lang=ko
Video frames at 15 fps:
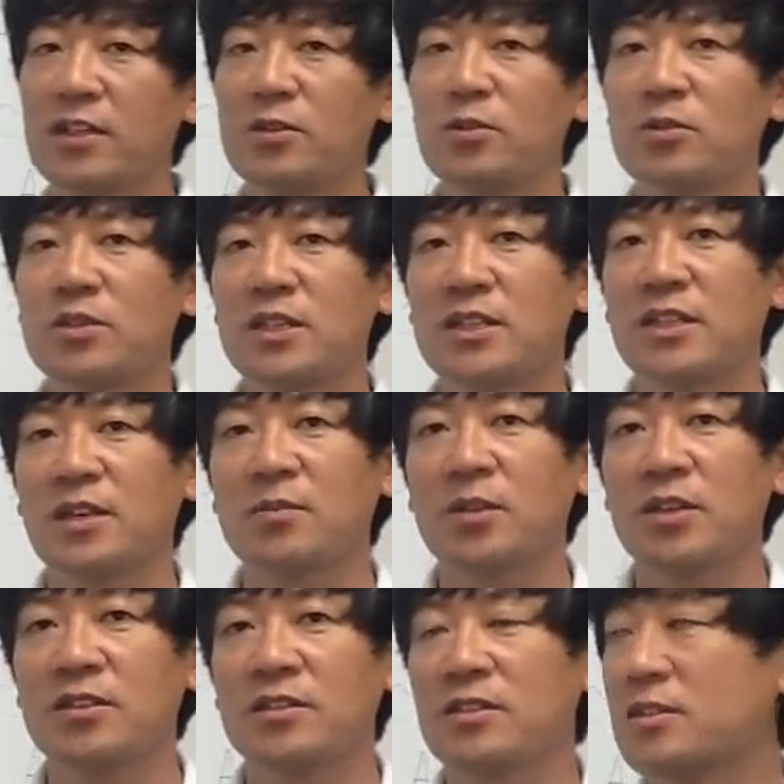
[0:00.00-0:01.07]
기록을
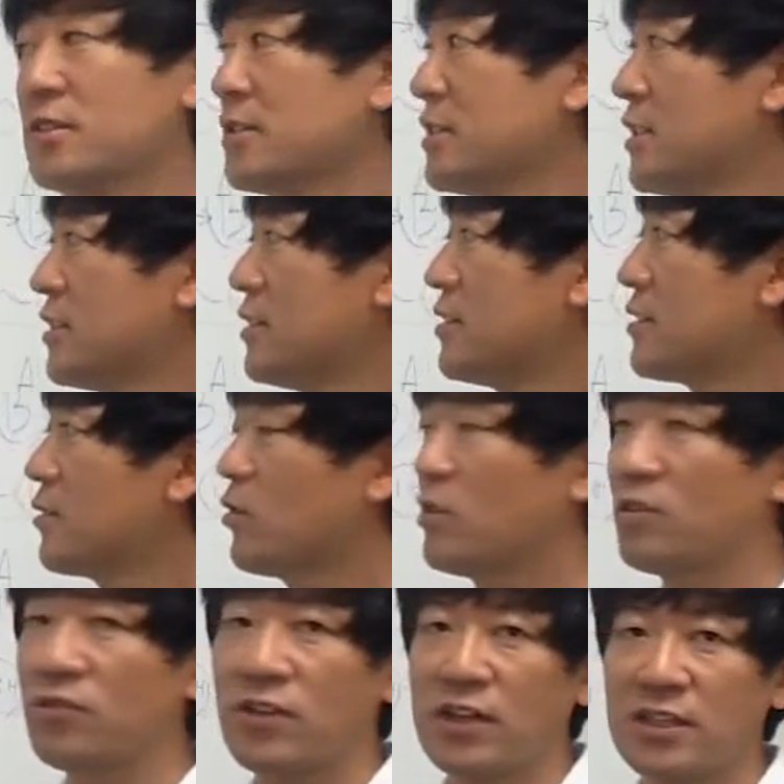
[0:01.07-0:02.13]
했다면 이제
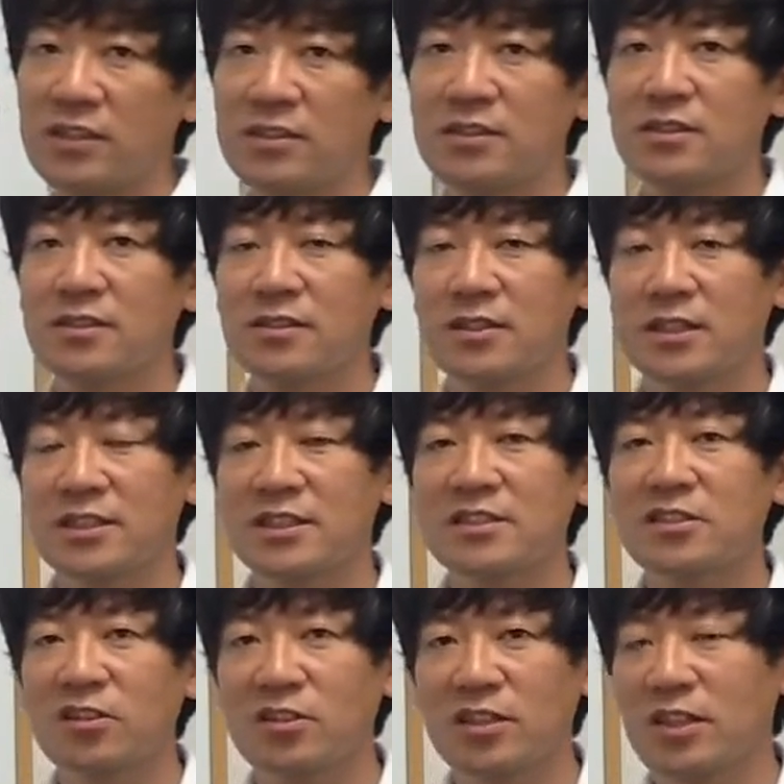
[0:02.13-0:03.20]
disqualified
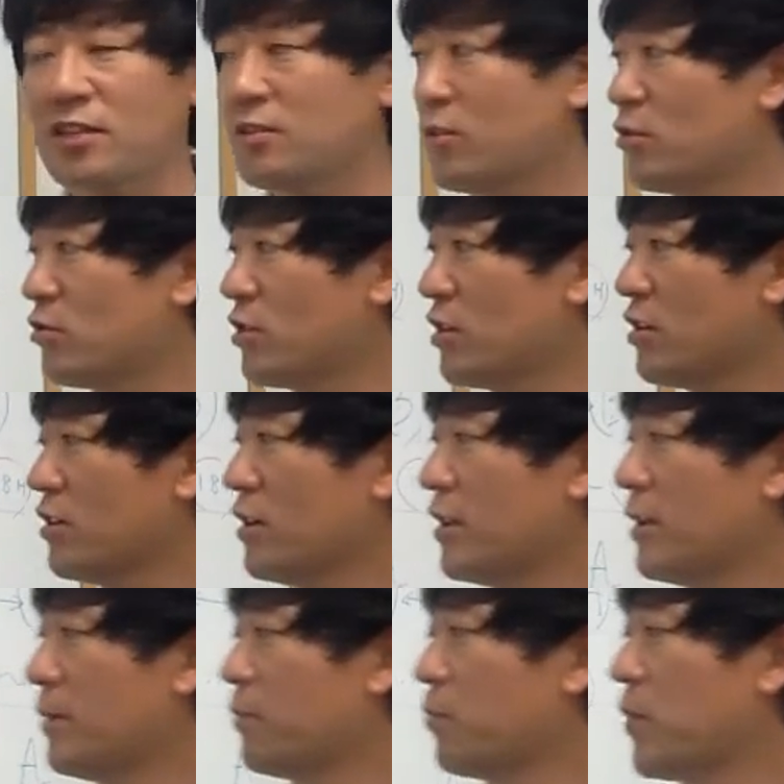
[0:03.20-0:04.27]
실격이 되는 거고요.
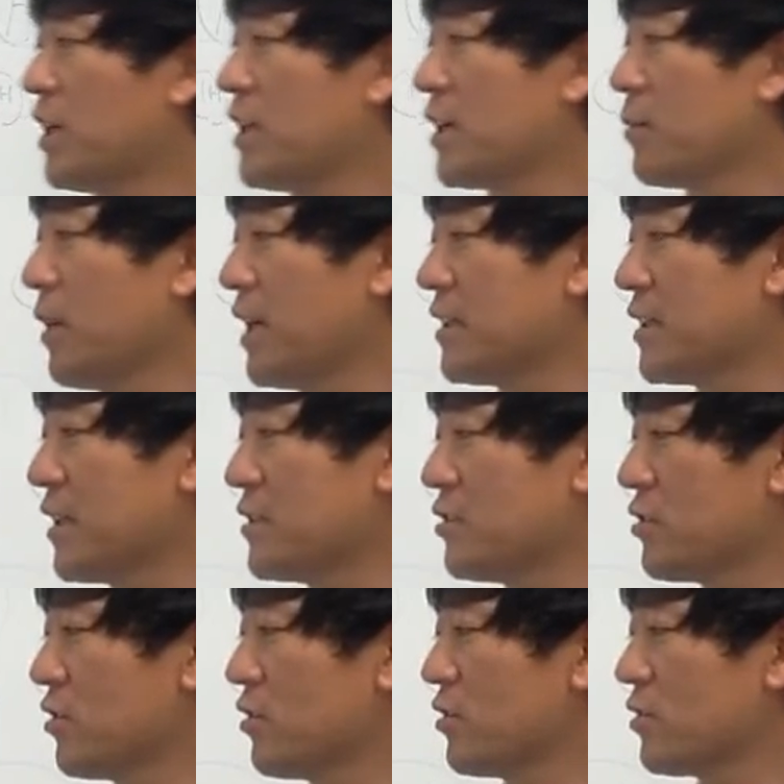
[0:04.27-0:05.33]
만약에 많게
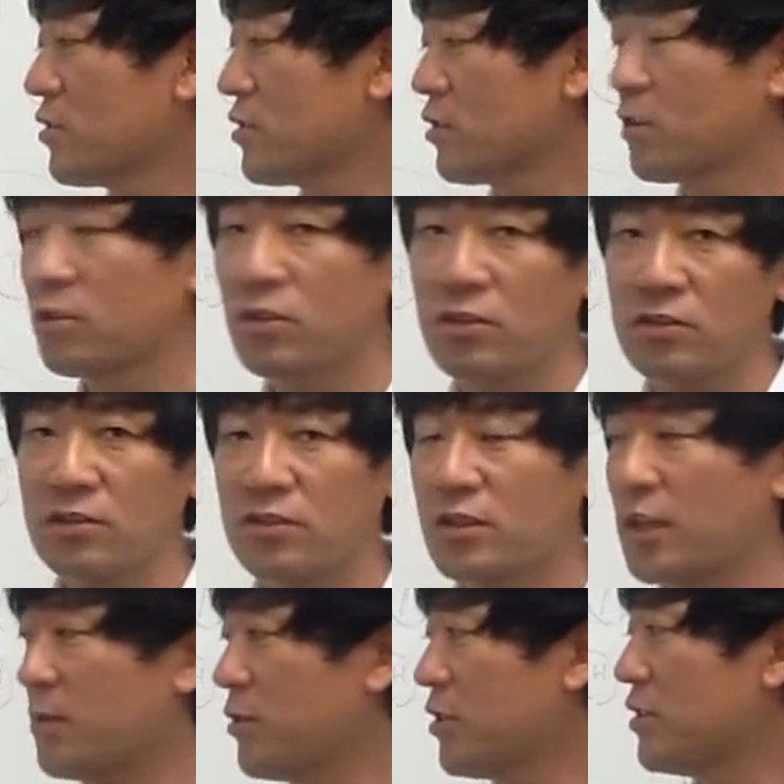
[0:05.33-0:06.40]
저격
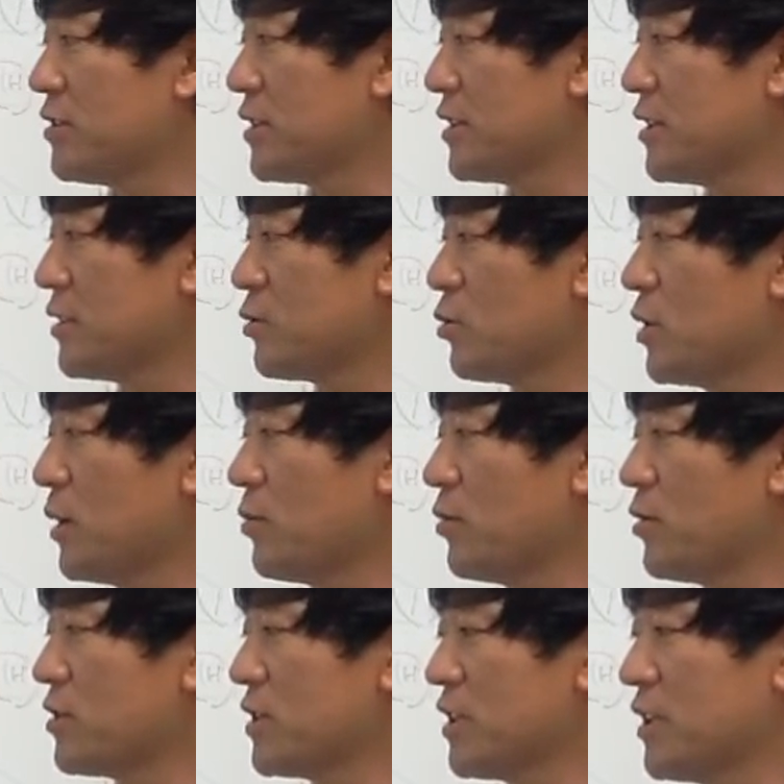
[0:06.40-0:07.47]
적었다면은 사실 손해
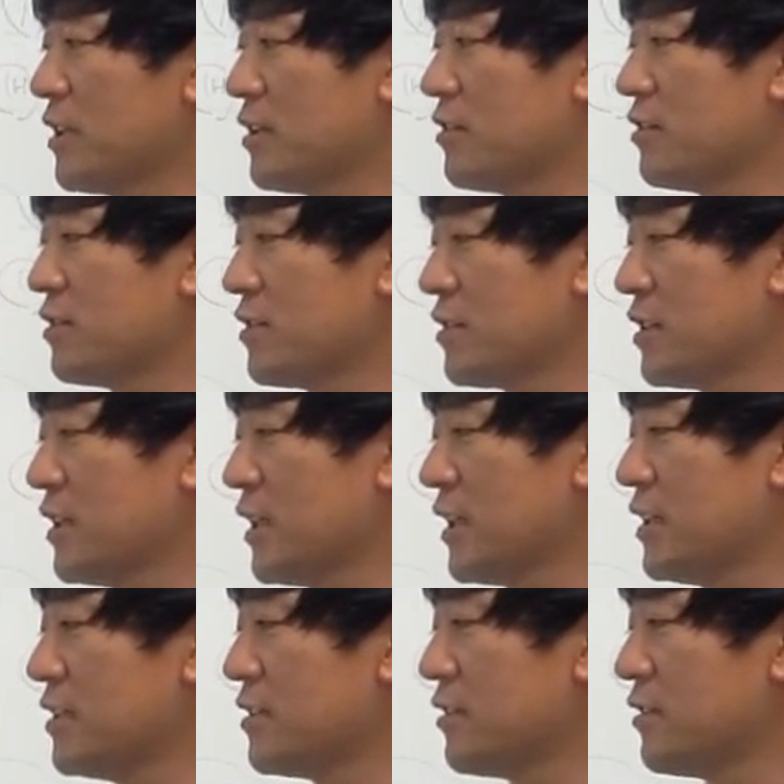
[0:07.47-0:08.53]
본 거잖아요. 이거는 그냥
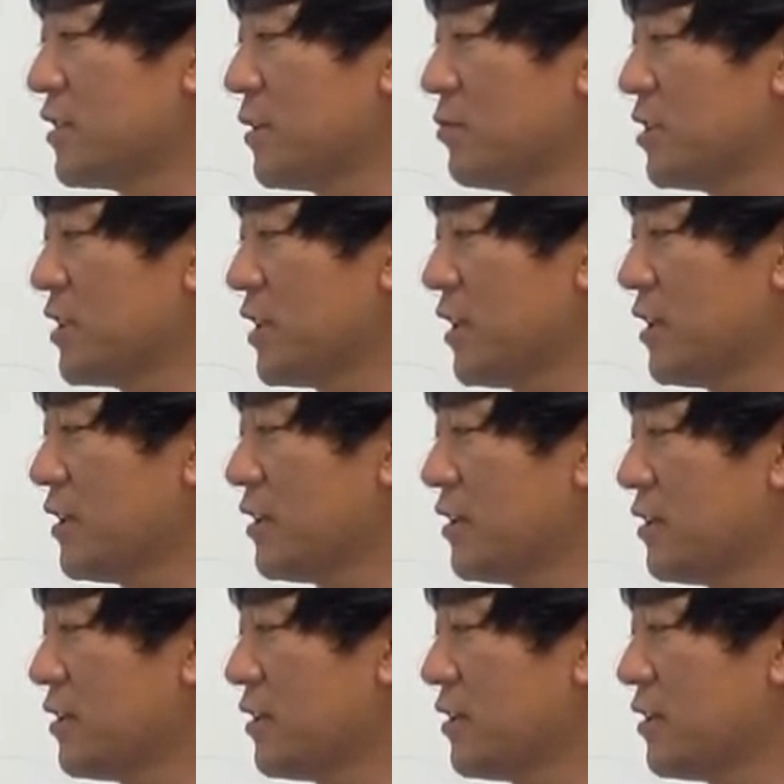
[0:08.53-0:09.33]
인정을 합니다.